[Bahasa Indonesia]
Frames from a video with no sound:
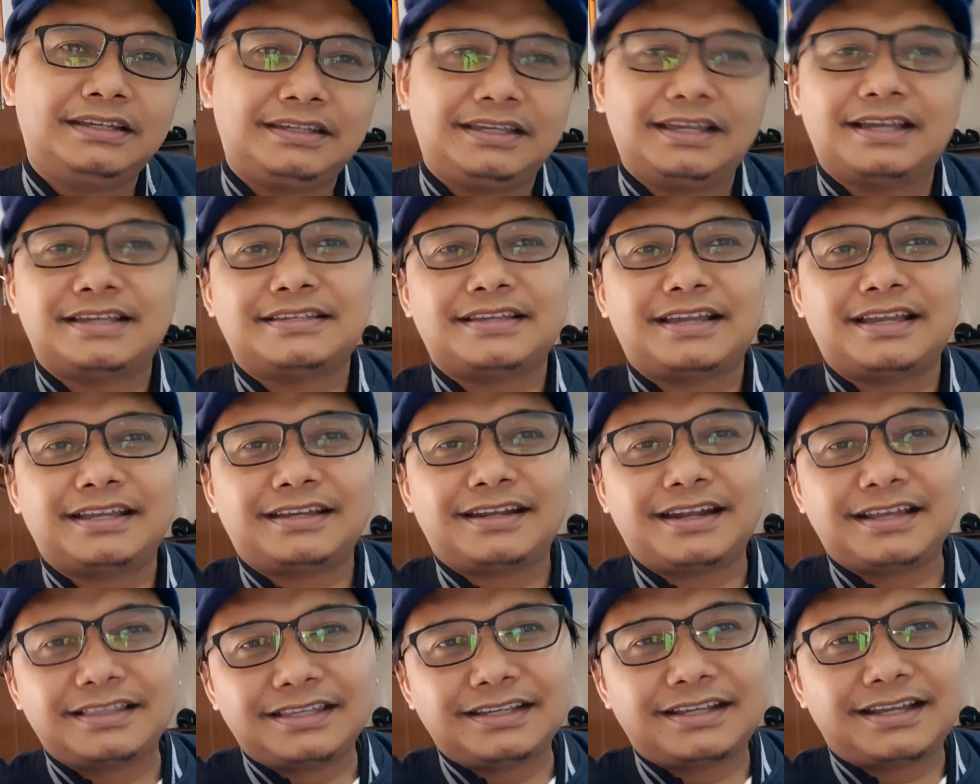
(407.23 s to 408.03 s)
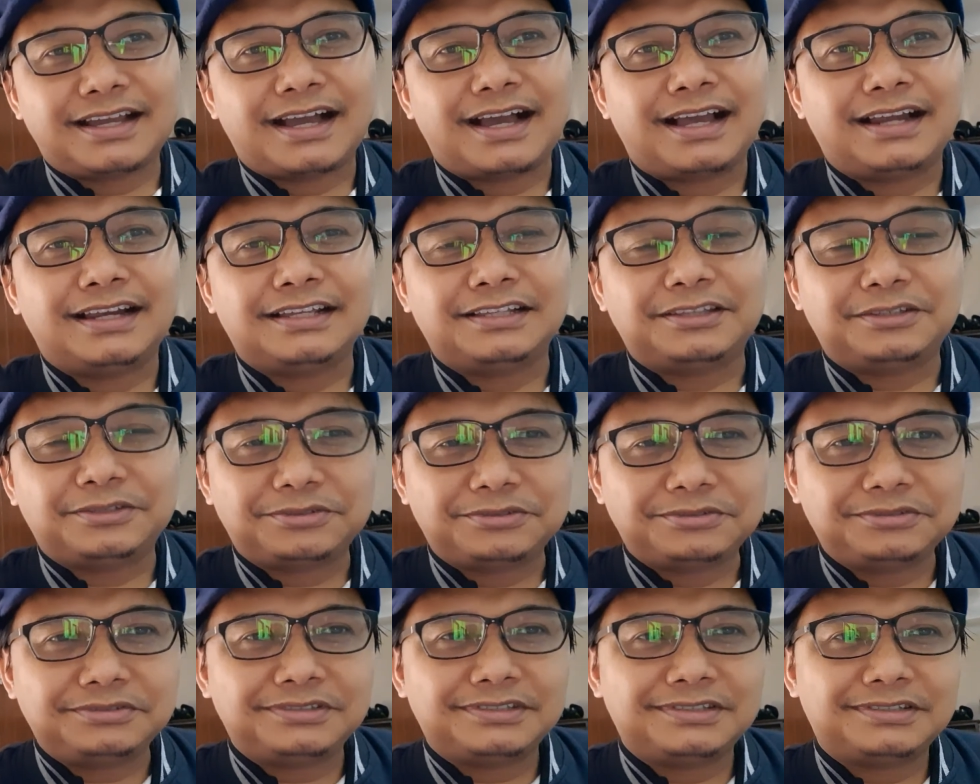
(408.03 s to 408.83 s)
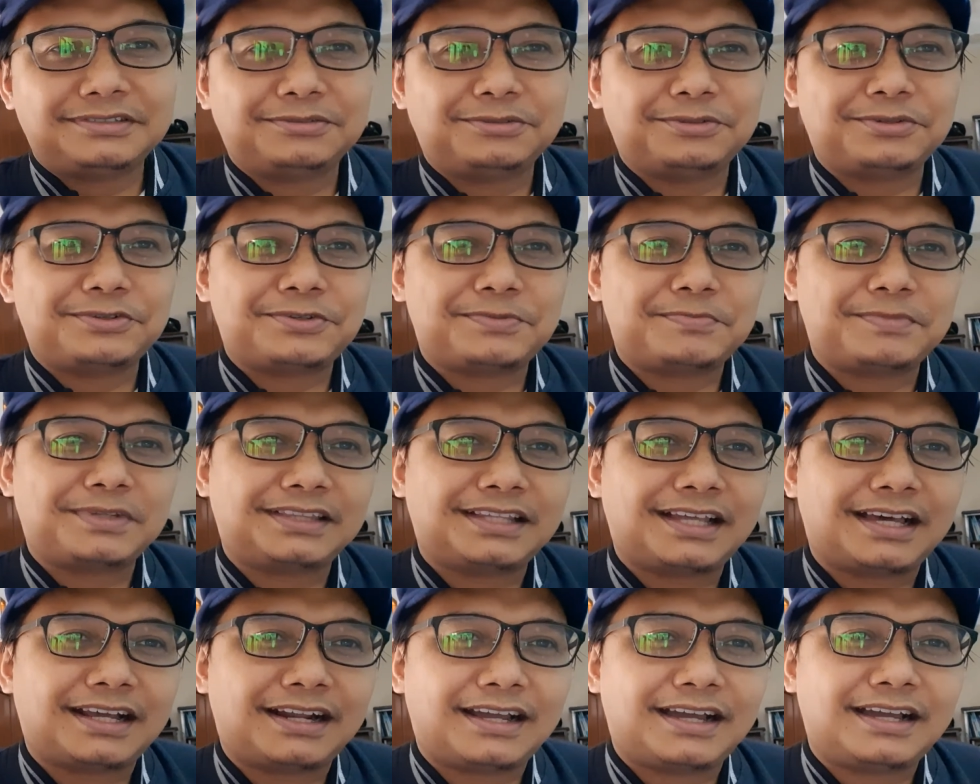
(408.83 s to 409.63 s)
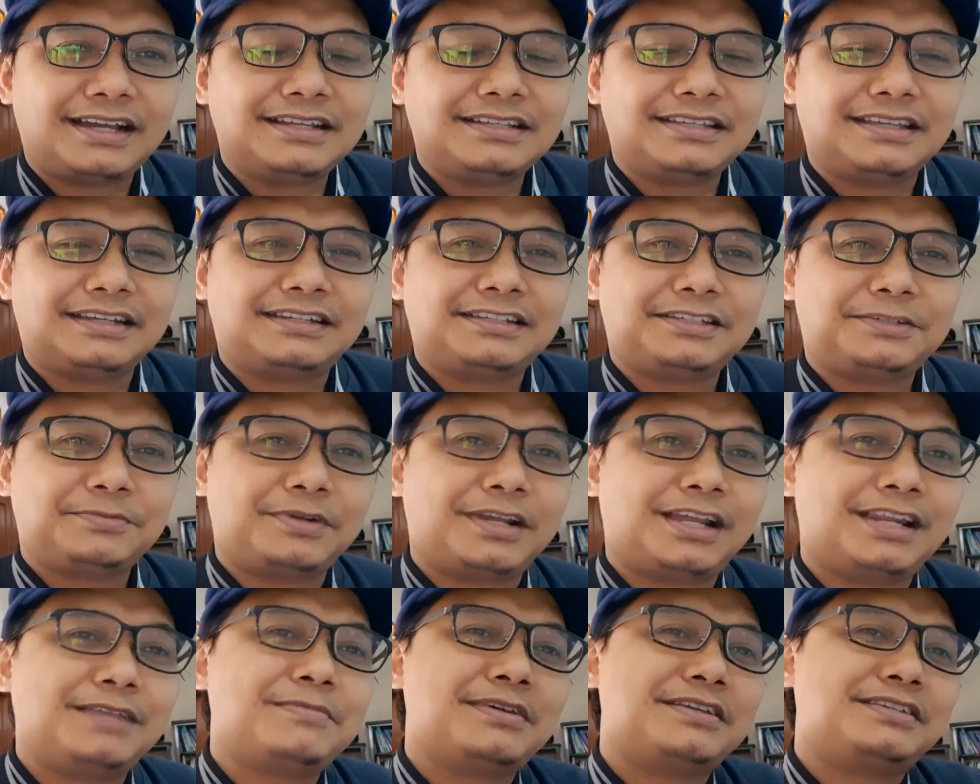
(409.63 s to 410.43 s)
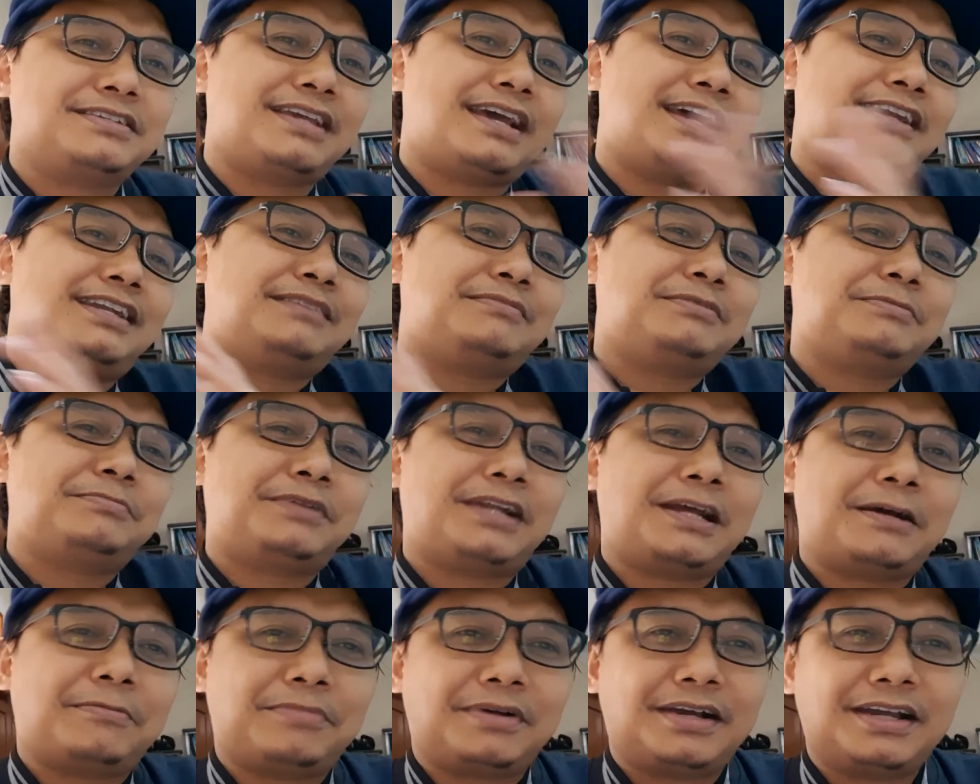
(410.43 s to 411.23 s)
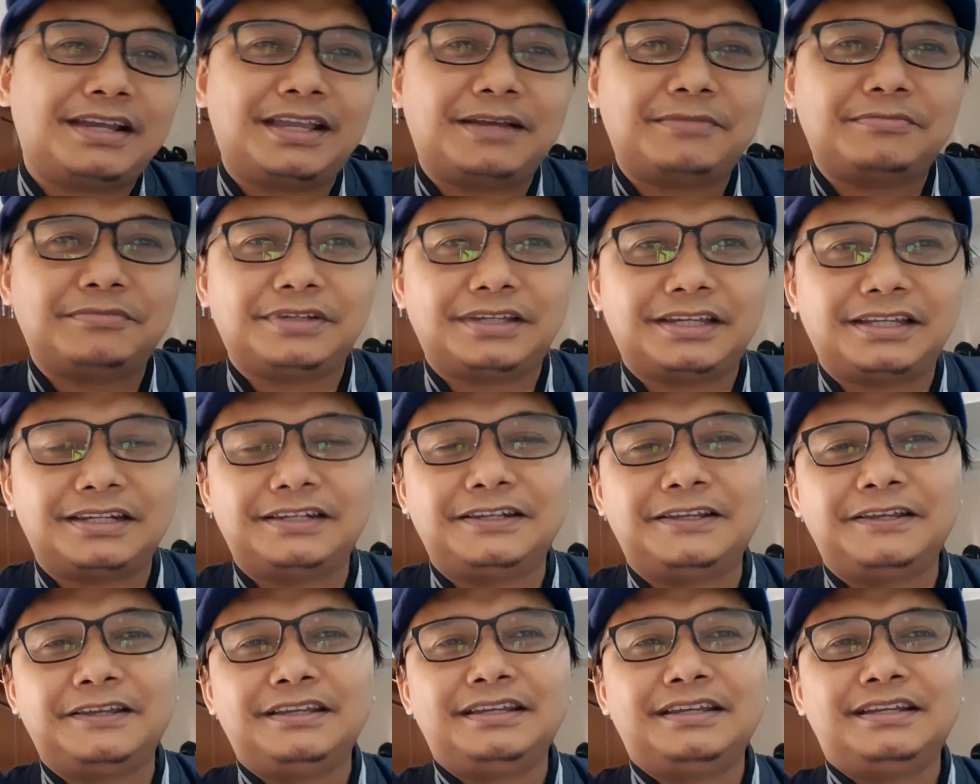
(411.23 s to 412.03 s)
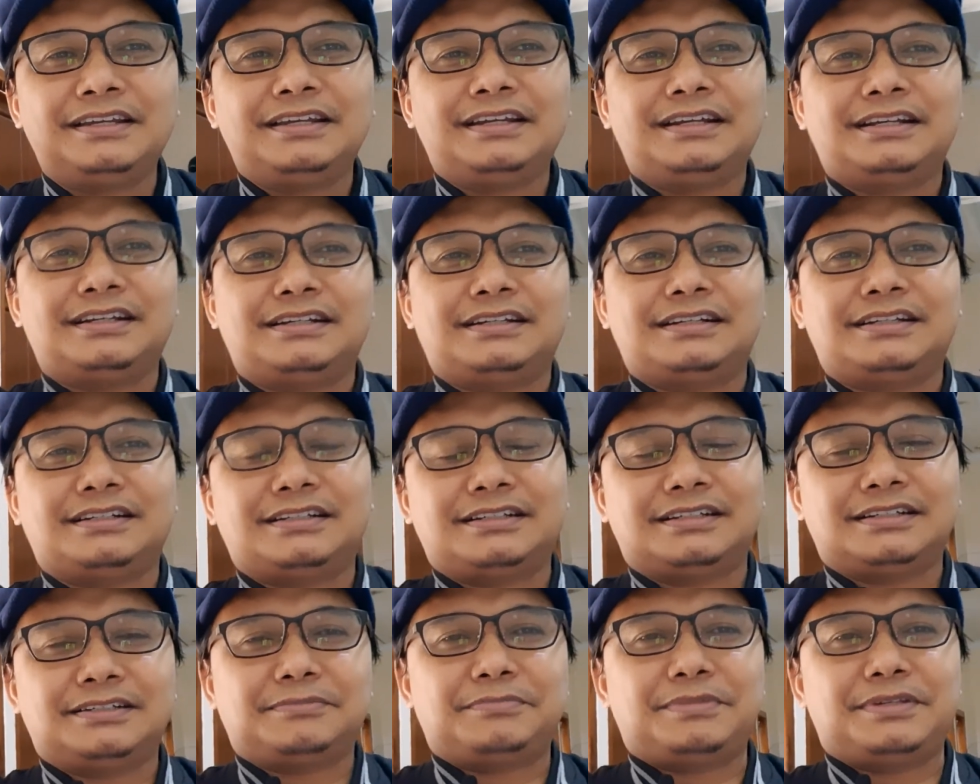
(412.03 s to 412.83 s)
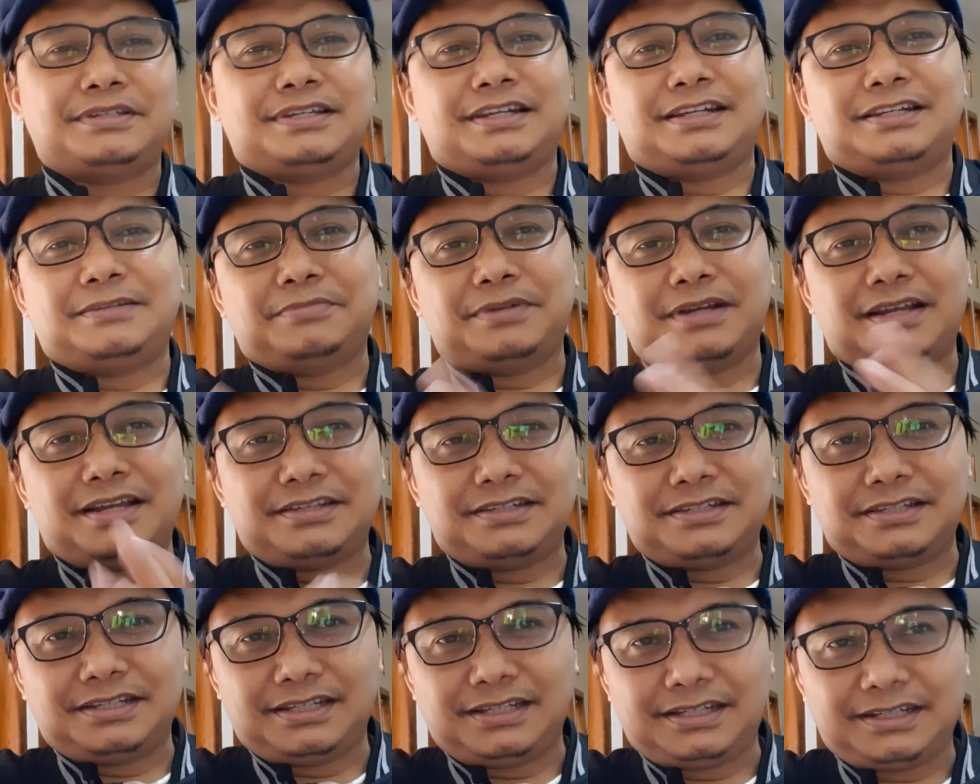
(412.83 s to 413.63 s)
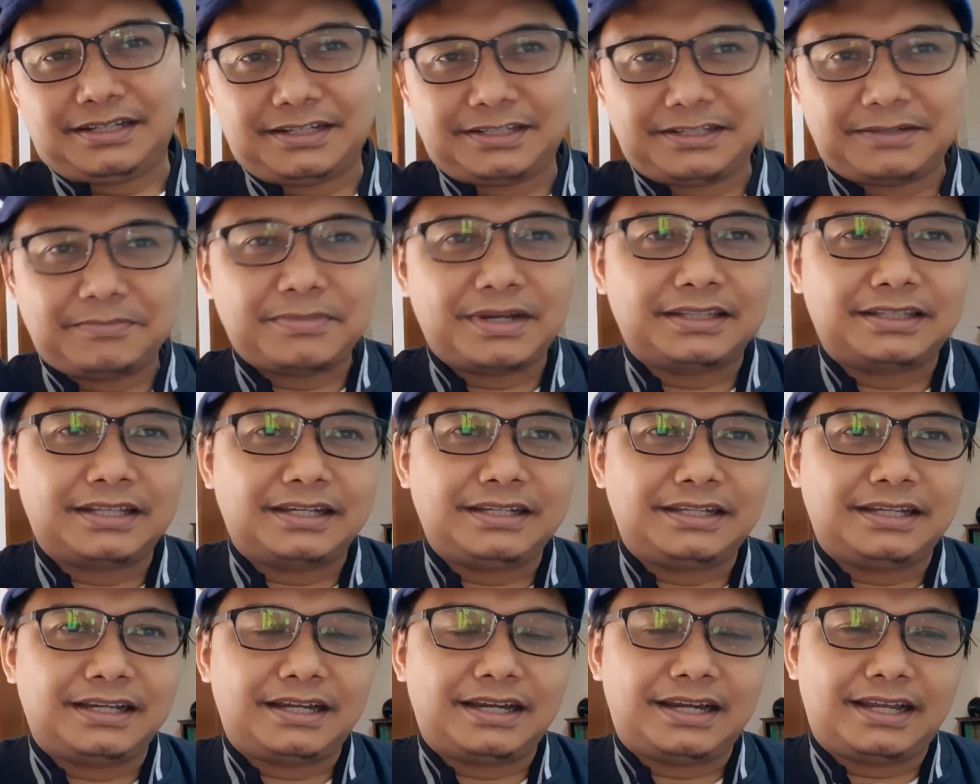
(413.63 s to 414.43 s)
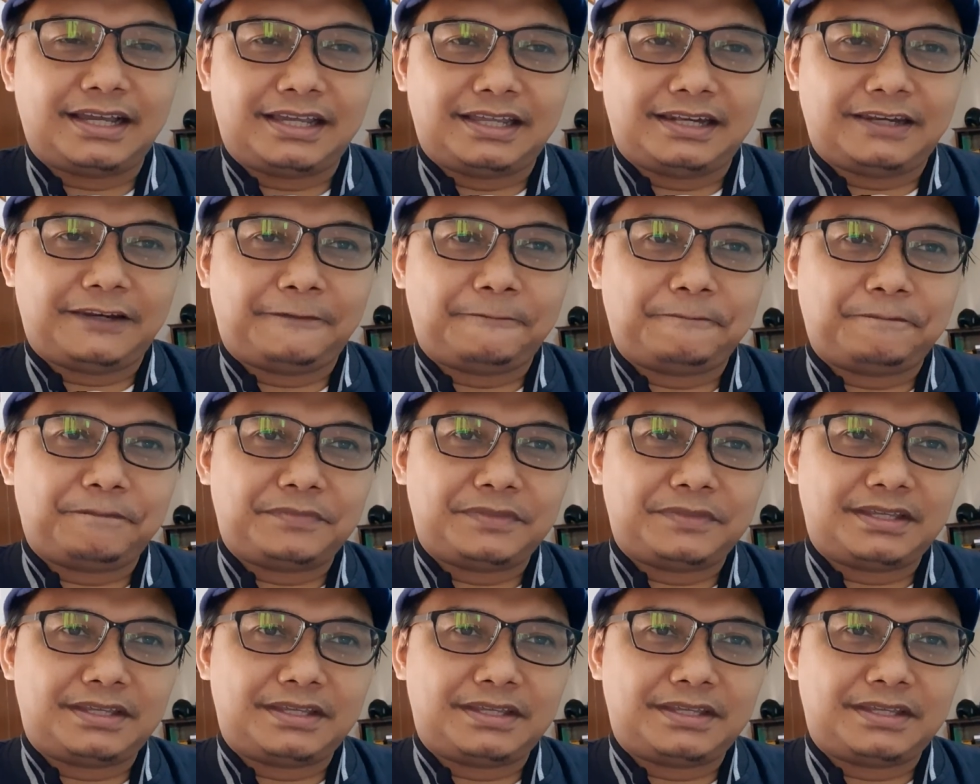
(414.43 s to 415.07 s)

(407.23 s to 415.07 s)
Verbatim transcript: Ya, saya kira tiga hal itu untuk sementara. Jadi sebenarnya masih ada beberapa yang mungkin Eh, bisa dibahas di kesempatan yang lain.